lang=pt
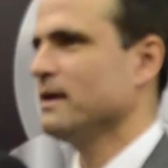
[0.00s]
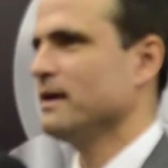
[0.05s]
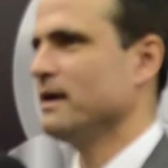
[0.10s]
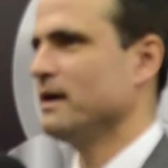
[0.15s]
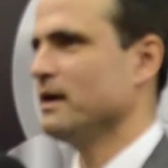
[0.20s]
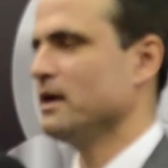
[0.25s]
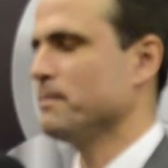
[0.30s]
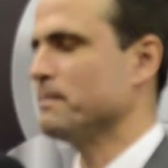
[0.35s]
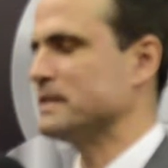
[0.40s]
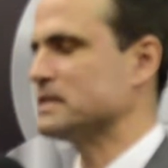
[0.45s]

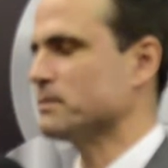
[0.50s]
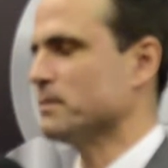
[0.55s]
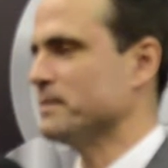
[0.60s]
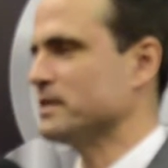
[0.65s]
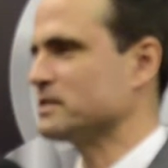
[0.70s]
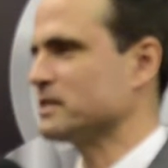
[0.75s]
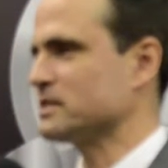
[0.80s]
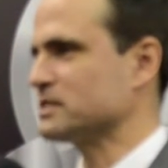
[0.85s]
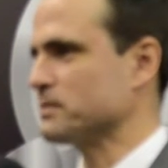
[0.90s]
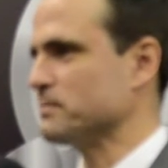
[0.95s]
É, e
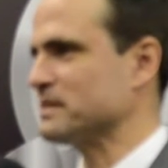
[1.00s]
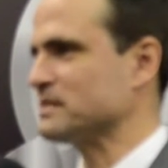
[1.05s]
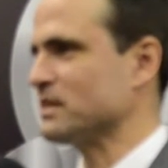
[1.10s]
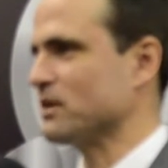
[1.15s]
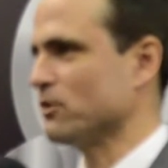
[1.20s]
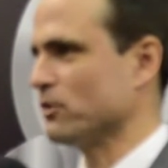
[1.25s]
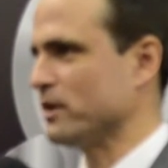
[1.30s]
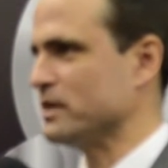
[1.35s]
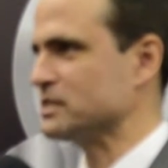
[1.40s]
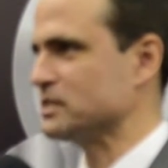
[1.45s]
principalmente receber esse
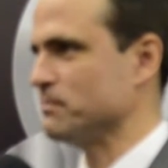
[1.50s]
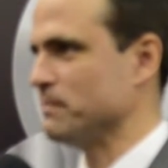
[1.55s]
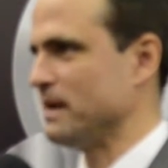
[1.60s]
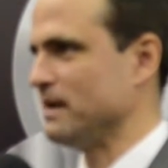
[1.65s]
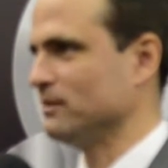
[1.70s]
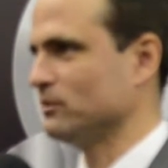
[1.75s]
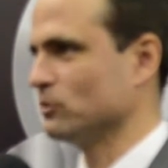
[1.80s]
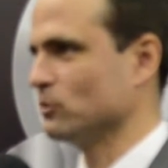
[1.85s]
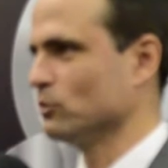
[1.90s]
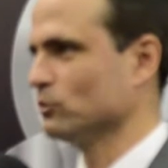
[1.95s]

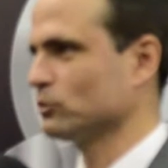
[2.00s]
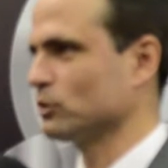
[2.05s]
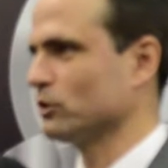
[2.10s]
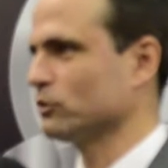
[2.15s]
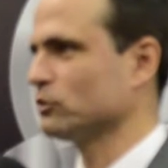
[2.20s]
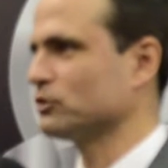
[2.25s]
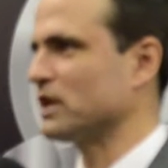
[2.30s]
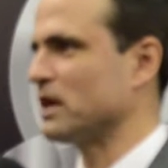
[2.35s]
reconhecimento com todo